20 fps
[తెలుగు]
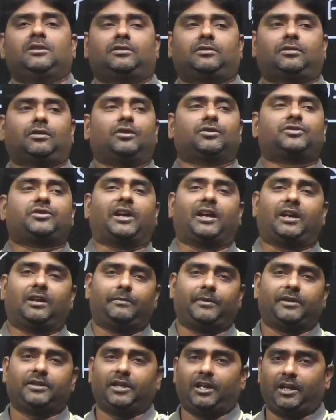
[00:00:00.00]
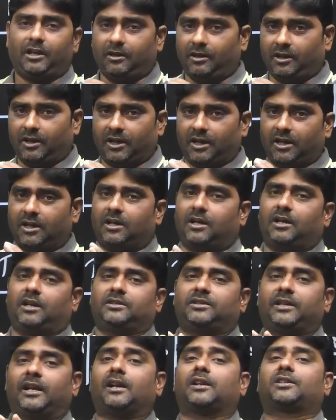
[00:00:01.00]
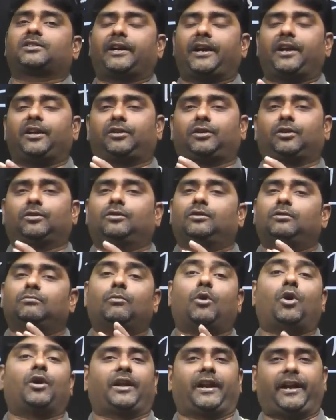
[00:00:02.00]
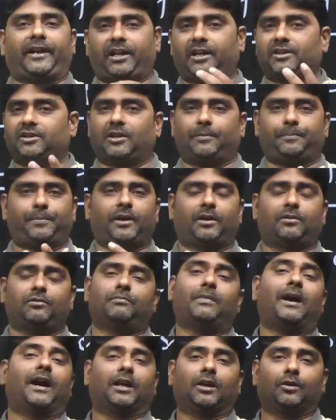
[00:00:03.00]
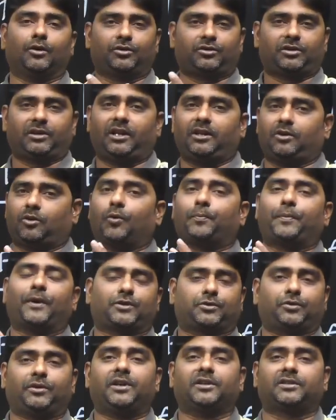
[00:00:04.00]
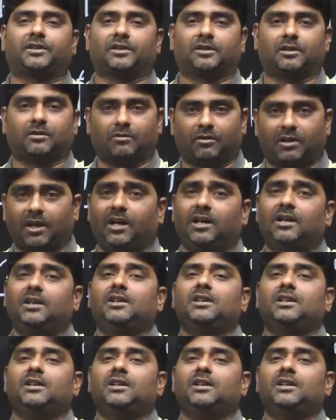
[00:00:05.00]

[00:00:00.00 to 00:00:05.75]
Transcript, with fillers: సో చాలామంది జనరల్ స్టడీస్ మోడరేట్ అని చెప్పారు బాగానే వస్తున్నాయి రూపా స్టూడెంట్స్ అందరూ కూడా